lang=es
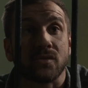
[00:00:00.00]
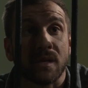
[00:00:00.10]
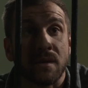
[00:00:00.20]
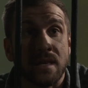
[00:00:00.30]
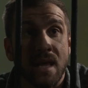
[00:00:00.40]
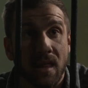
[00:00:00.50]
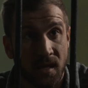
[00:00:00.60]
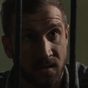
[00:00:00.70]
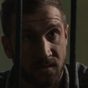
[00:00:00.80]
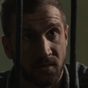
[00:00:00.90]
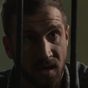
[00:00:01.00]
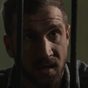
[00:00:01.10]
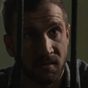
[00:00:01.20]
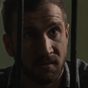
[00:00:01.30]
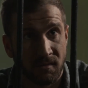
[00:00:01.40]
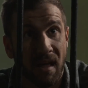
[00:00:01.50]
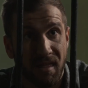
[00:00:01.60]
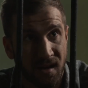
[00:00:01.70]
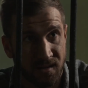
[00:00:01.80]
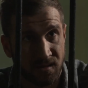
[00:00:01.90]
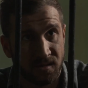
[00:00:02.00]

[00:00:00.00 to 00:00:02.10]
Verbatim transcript: no saben nada, ¿ok? Nada.